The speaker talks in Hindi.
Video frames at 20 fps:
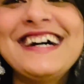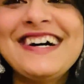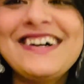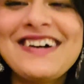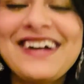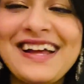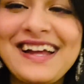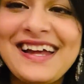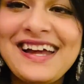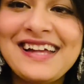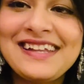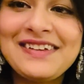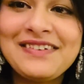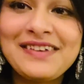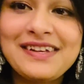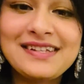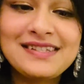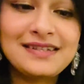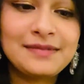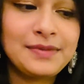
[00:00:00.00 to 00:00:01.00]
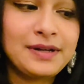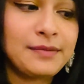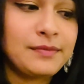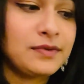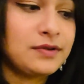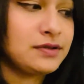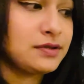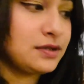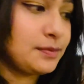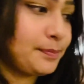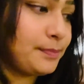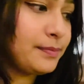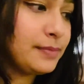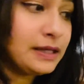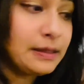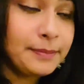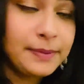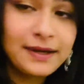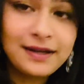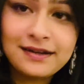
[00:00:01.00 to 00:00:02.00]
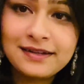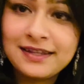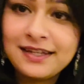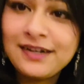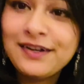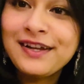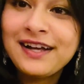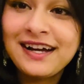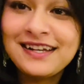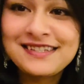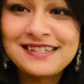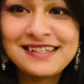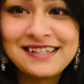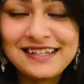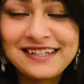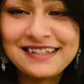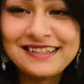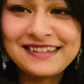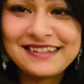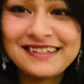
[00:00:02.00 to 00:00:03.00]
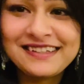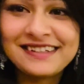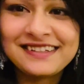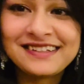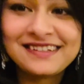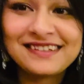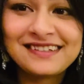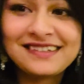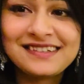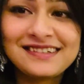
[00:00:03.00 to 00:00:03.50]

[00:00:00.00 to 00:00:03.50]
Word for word: ओके वेज अभी हम लोग बिल पे करते हैं और यहाँ से निकलते हैं